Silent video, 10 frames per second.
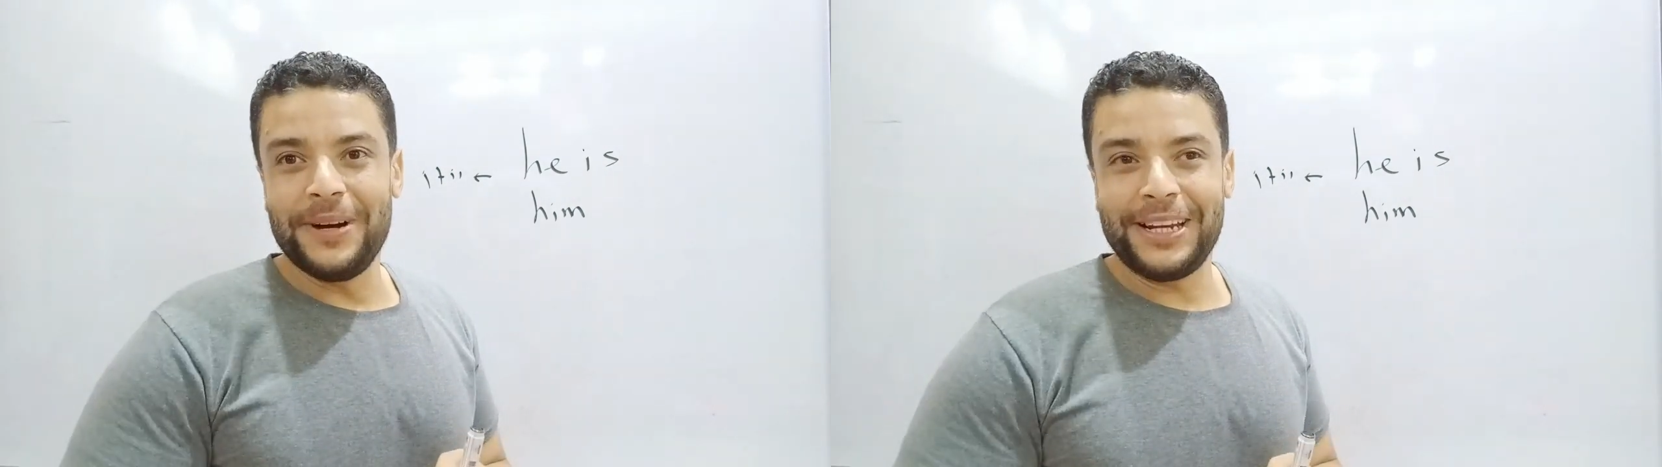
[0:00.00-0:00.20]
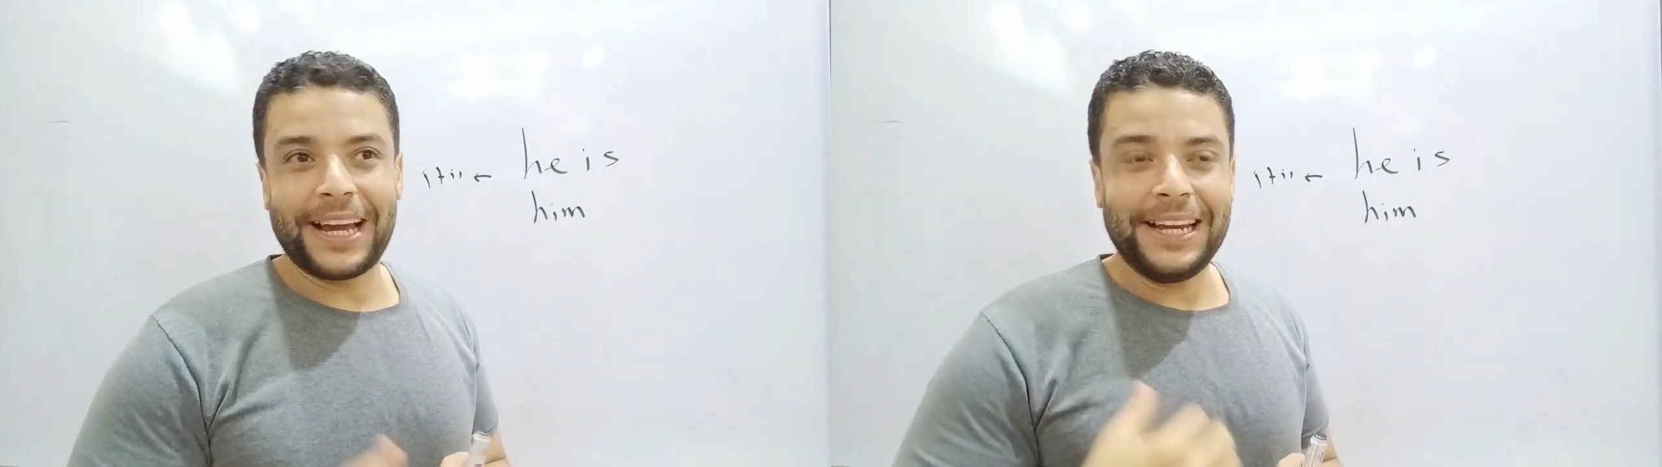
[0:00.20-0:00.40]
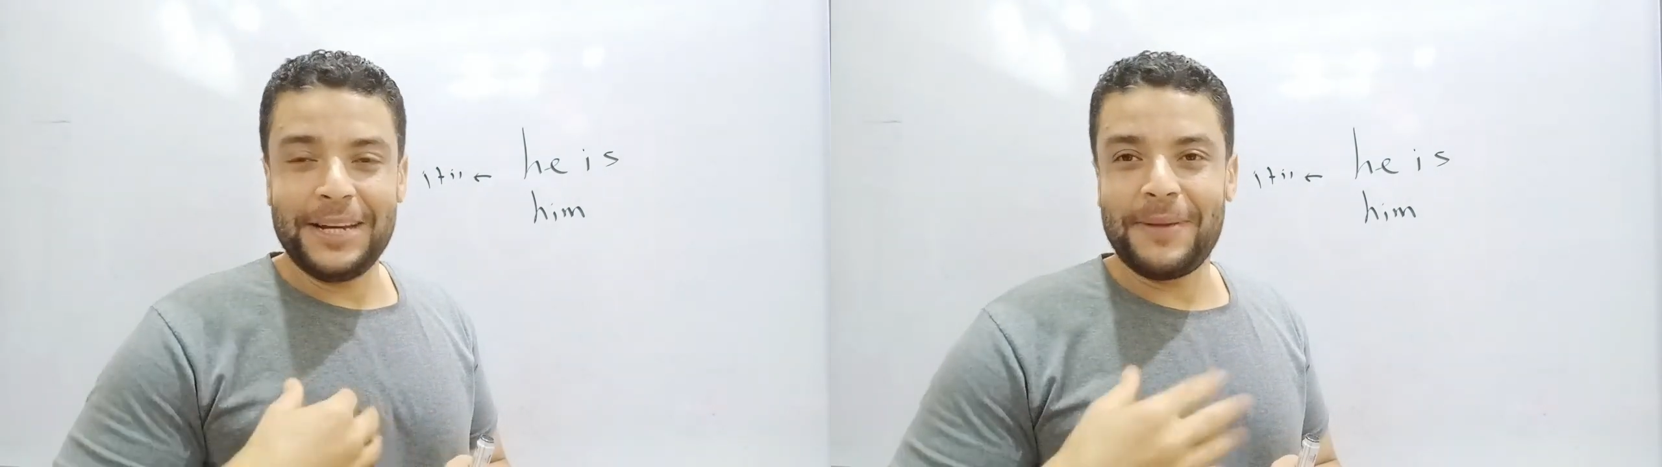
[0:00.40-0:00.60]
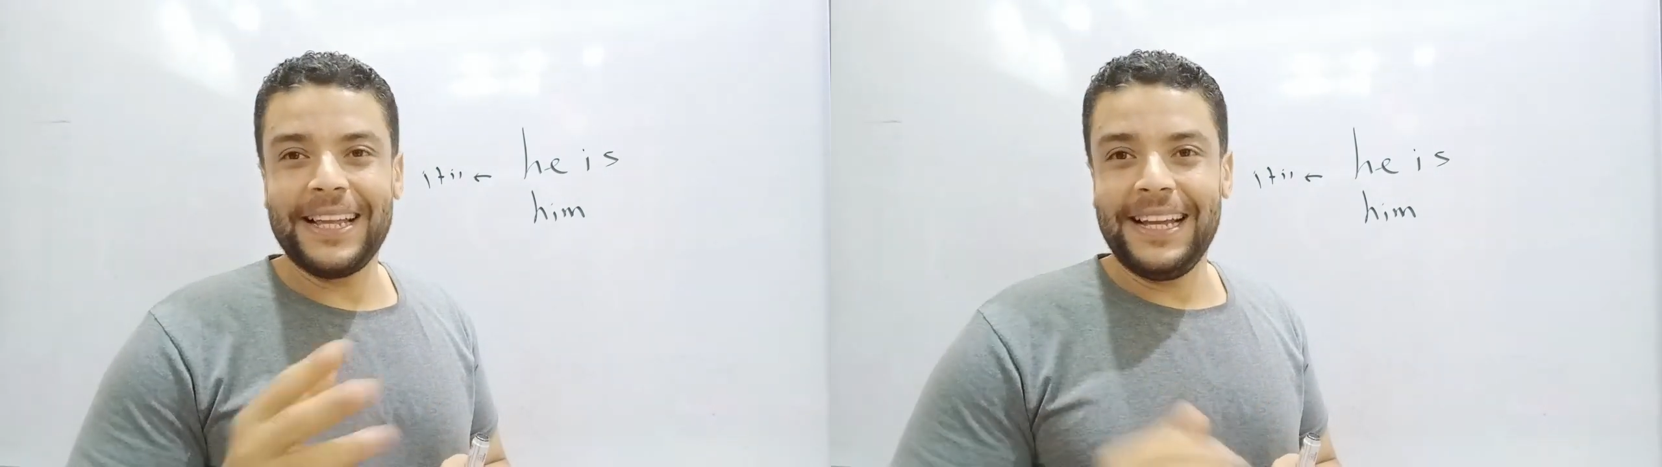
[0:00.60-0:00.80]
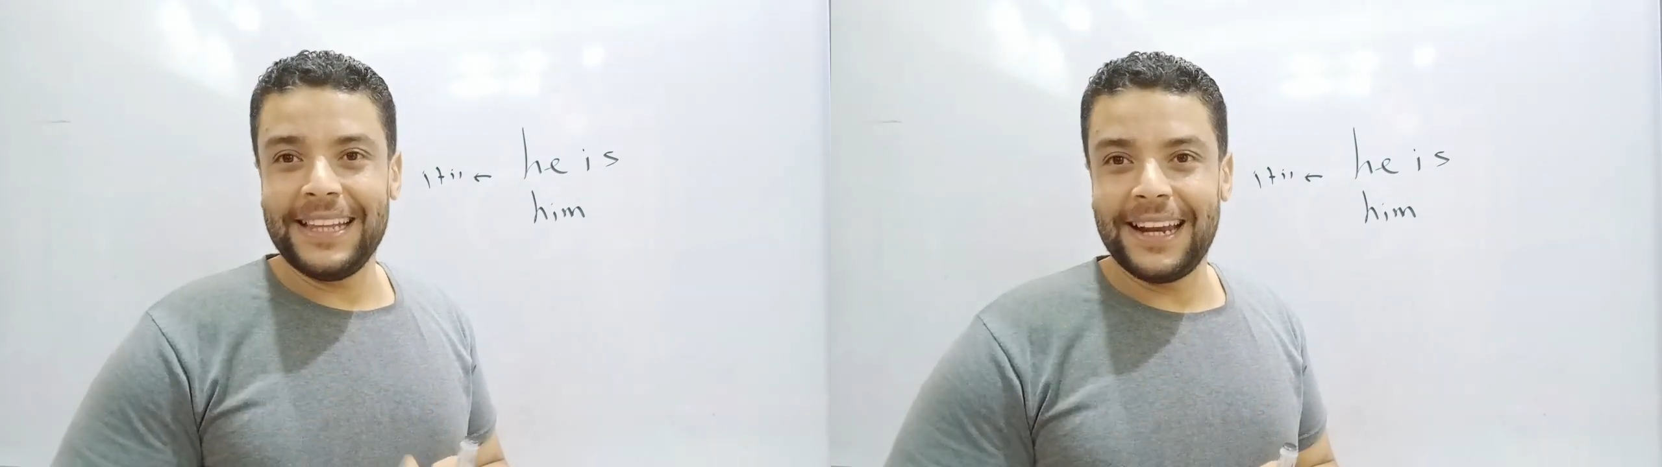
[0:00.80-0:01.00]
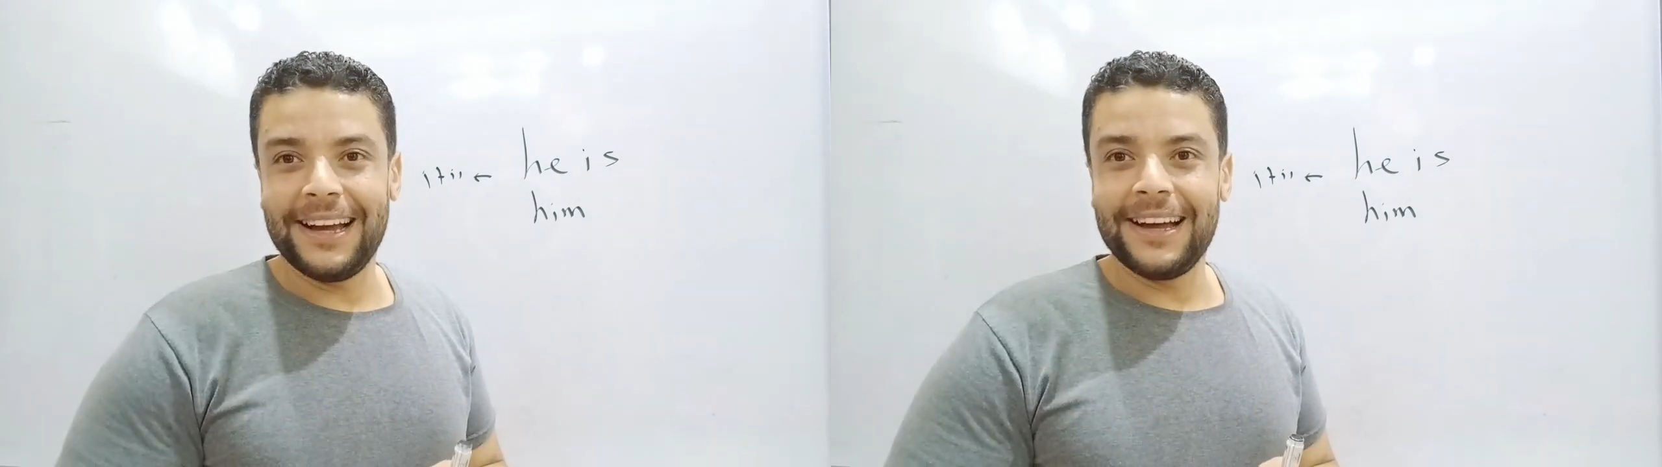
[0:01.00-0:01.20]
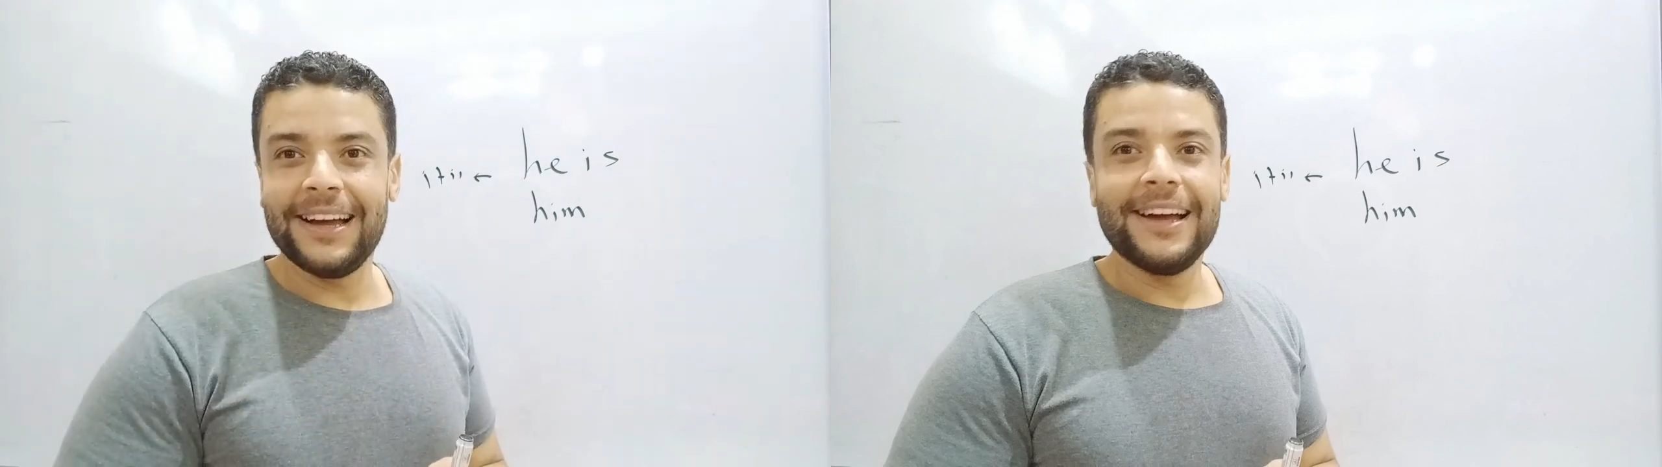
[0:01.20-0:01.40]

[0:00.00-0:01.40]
لكن معانا احنا لا